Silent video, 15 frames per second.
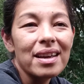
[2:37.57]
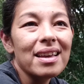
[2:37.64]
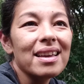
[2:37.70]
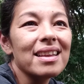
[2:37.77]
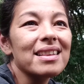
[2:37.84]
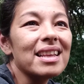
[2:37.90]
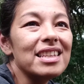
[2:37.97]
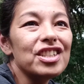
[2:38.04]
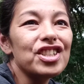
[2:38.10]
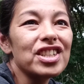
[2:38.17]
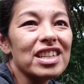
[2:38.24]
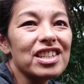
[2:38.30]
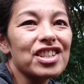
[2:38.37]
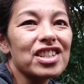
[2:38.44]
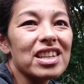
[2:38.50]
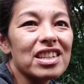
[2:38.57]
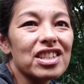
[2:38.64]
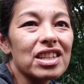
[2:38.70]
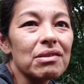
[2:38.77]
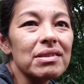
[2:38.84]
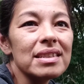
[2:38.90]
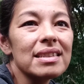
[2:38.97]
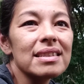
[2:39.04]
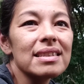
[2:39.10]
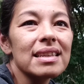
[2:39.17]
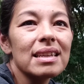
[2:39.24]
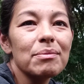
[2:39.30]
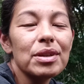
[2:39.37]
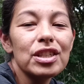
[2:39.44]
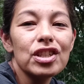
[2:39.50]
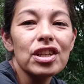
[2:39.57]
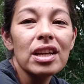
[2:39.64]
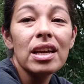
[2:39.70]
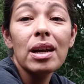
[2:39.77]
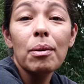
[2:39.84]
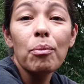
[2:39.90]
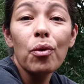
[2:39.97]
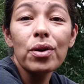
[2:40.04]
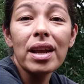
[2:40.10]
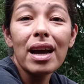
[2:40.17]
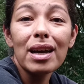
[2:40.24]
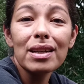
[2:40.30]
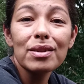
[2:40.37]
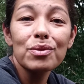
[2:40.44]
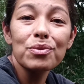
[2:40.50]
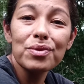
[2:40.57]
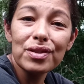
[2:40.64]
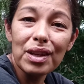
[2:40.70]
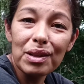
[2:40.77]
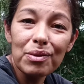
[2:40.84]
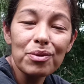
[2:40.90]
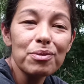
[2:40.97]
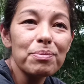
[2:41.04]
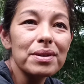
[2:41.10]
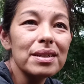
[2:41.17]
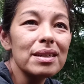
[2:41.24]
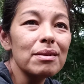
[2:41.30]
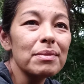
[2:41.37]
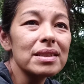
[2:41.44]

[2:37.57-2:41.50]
inteligente, né, de não necessariamente morar num centro urbano,